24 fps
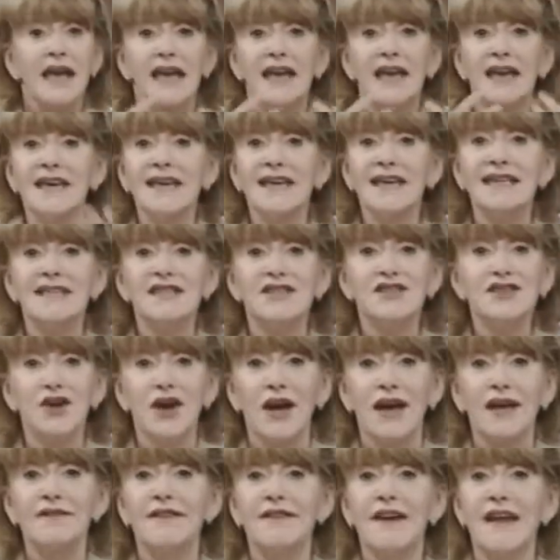Et il se
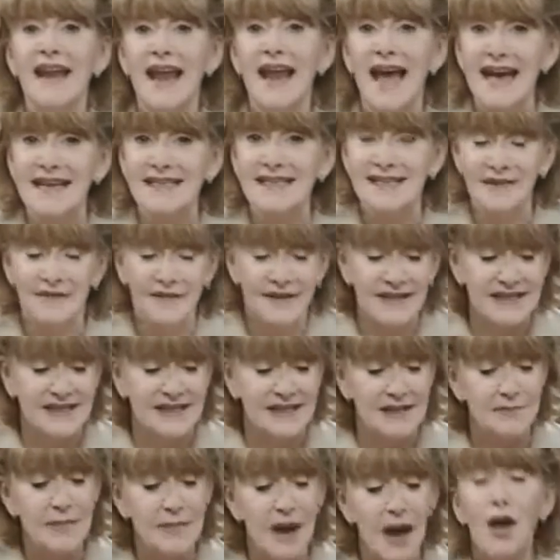révèle assez
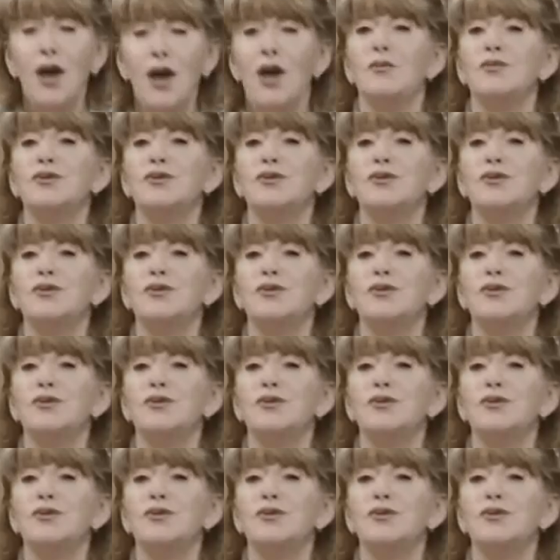facilement,